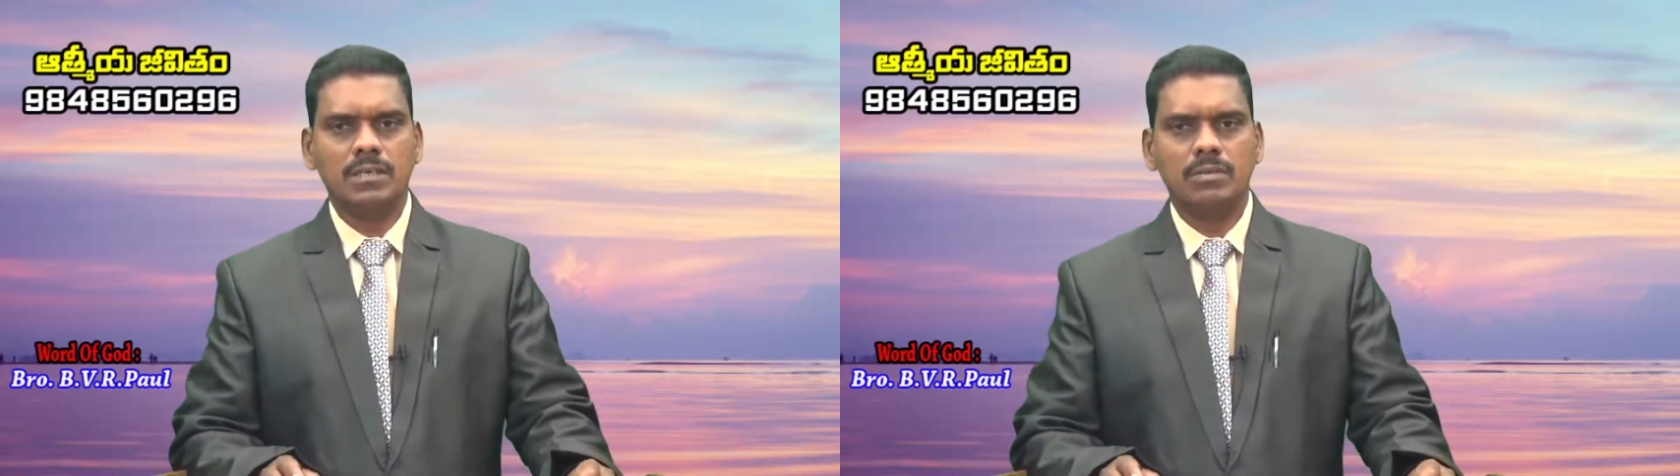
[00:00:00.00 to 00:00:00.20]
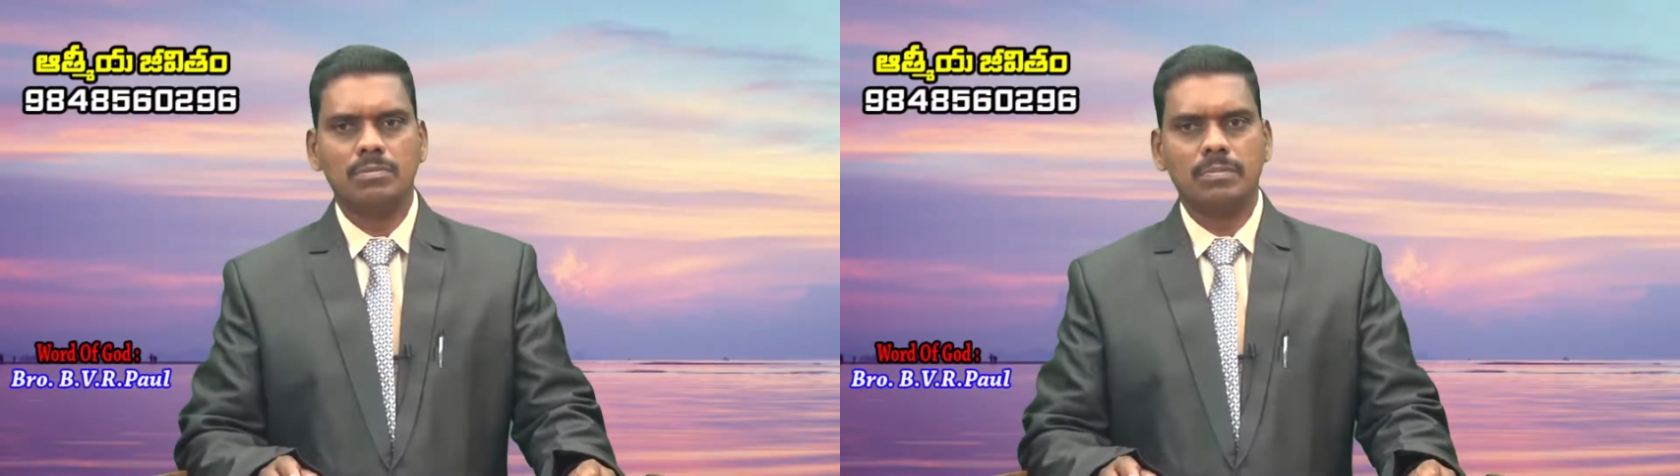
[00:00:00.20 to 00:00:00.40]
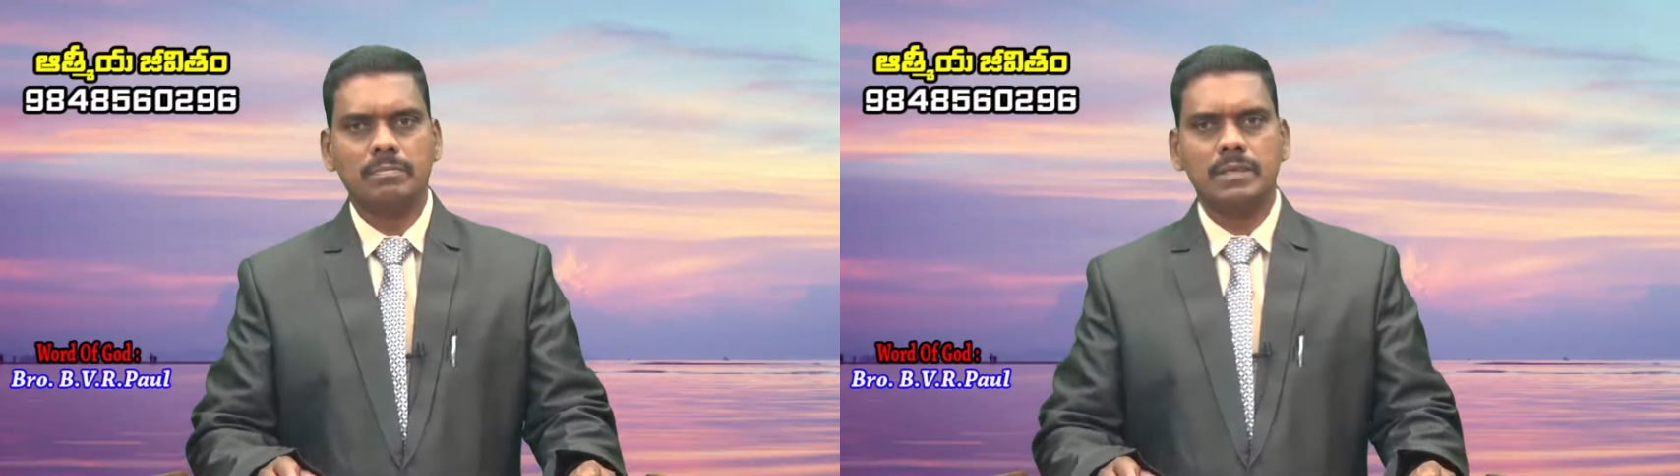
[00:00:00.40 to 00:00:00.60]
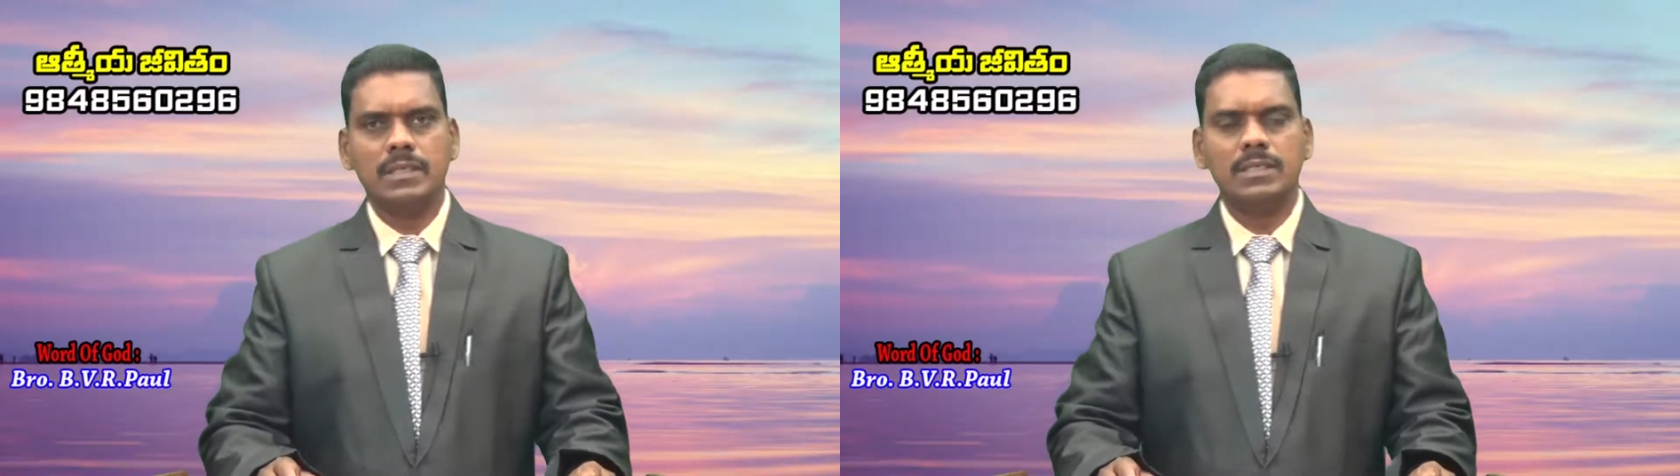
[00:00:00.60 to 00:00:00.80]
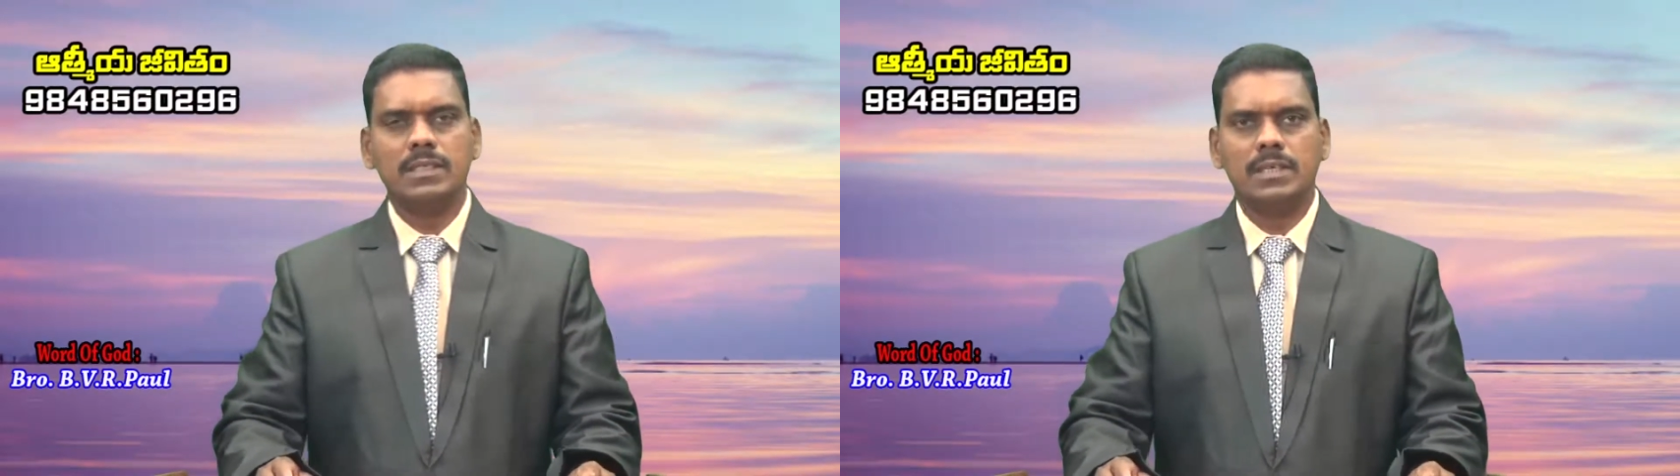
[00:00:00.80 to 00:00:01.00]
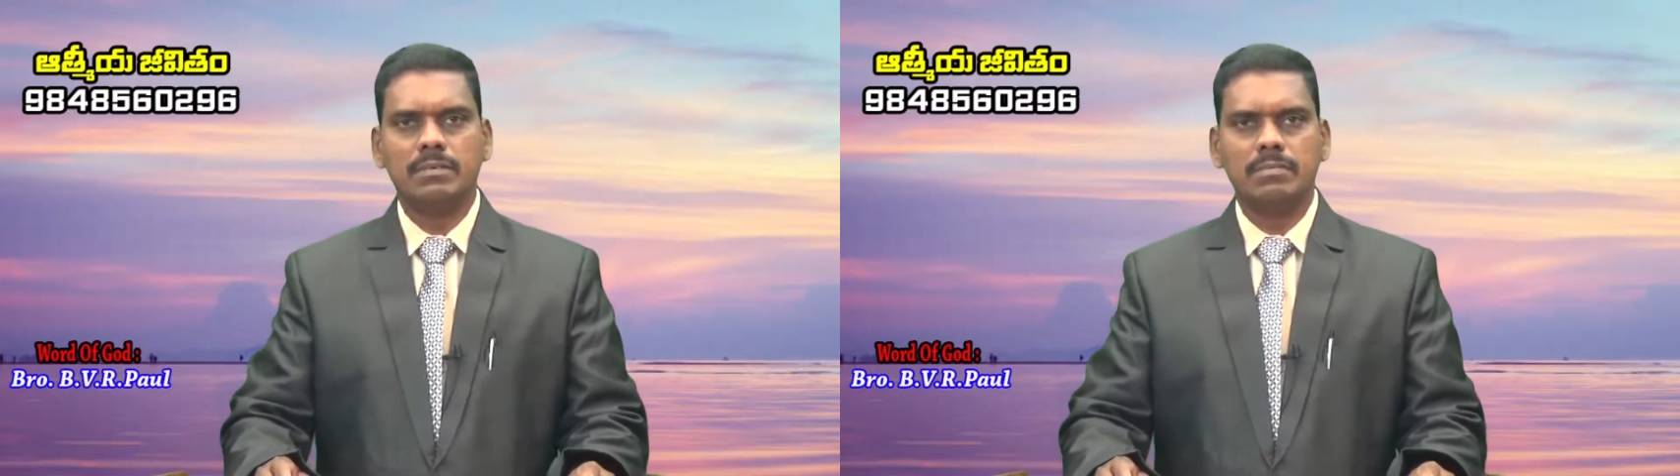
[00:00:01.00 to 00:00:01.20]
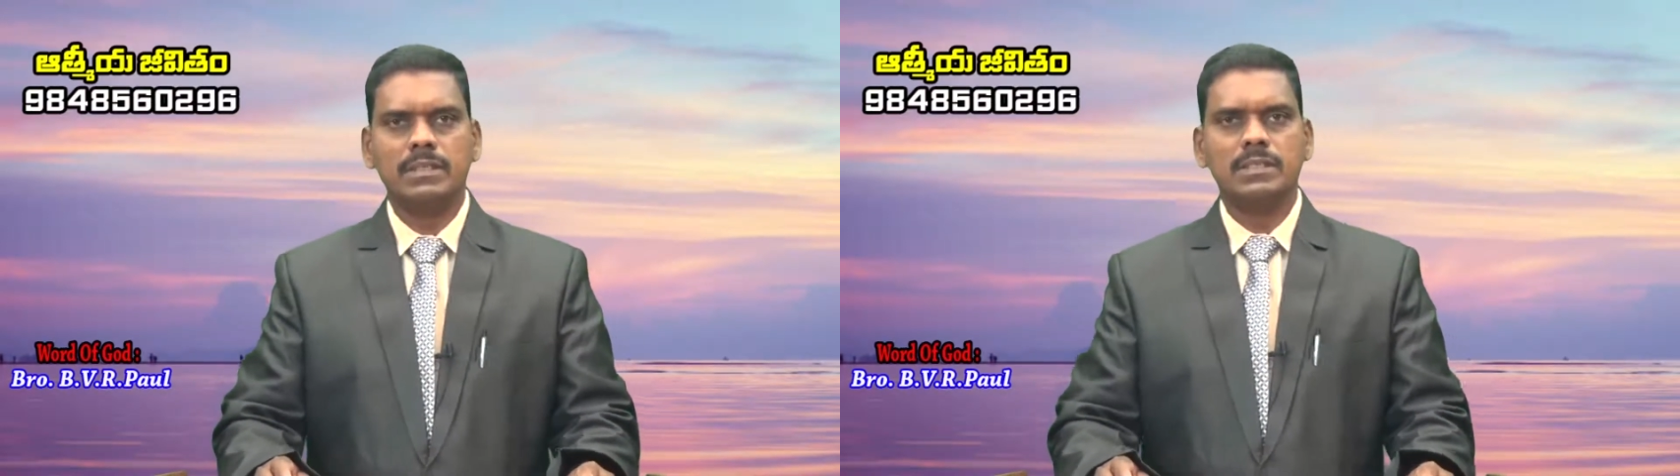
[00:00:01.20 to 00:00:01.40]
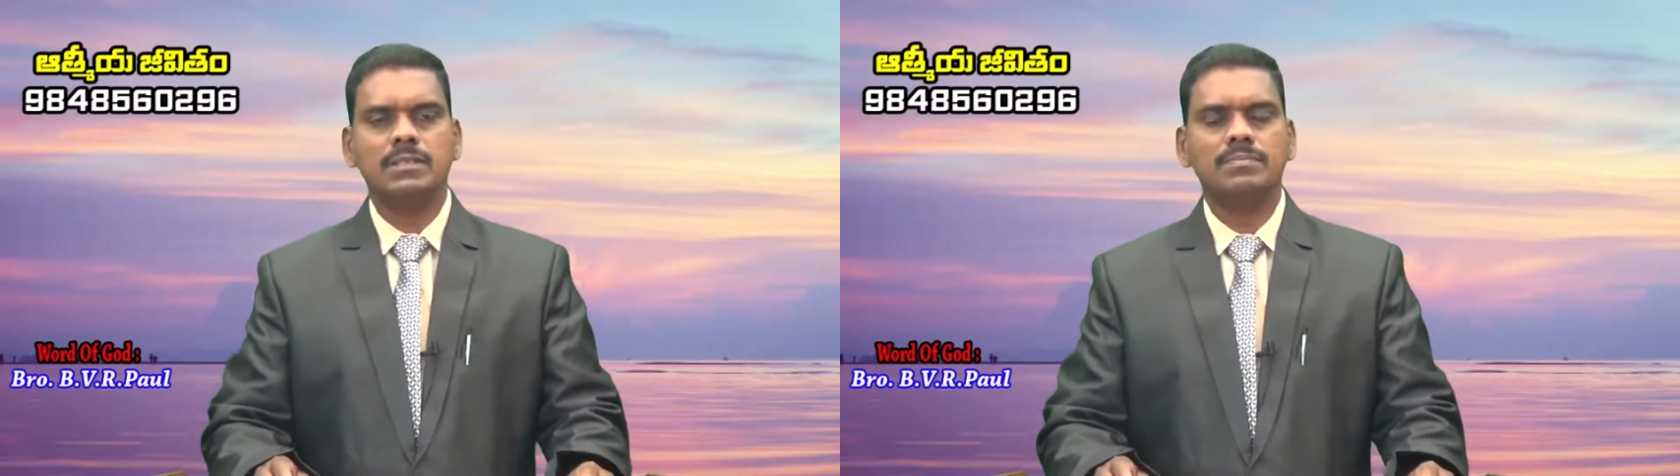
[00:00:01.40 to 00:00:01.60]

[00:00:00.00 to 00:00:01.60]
కృపను బట్టి దయని బట్టి